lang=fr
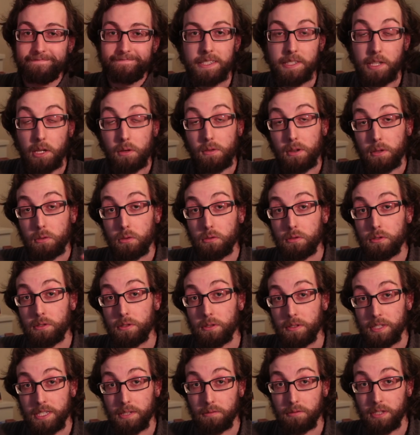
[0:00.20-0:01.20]
Salut à
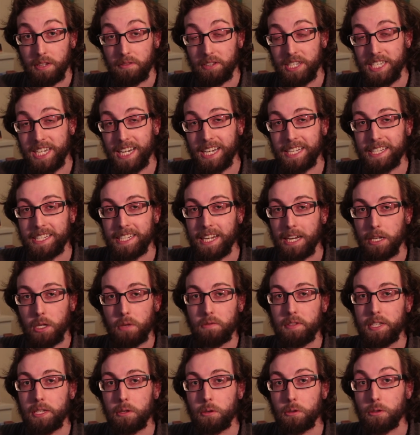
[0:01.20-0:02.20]
tous, si vous avez déjà regardé quelques
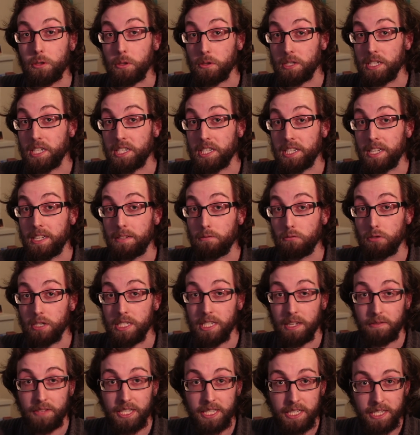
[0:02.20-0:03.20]
vidéos sur cette chaîne, vous le
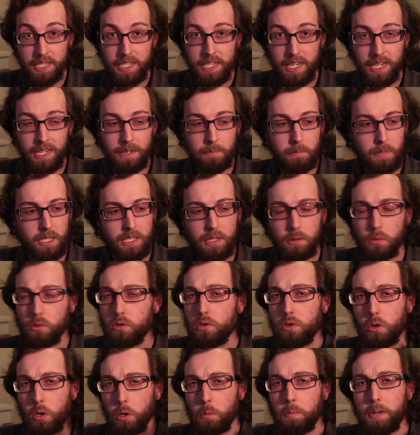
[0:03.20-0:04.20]
savez déjà, mais sinon je
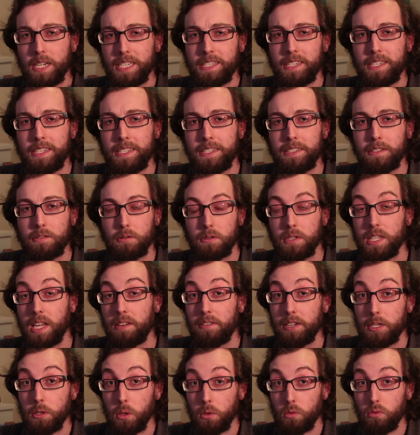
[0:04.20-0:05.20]
le reprécise, je
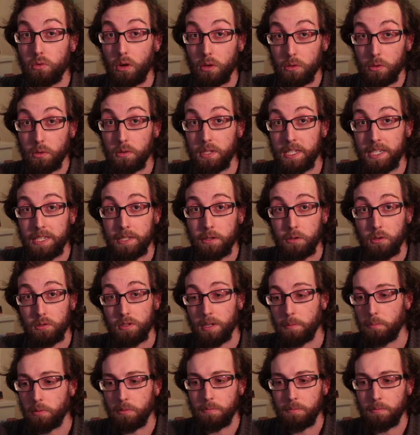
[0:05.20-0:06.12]
travaille surtout en 2D, que ce soit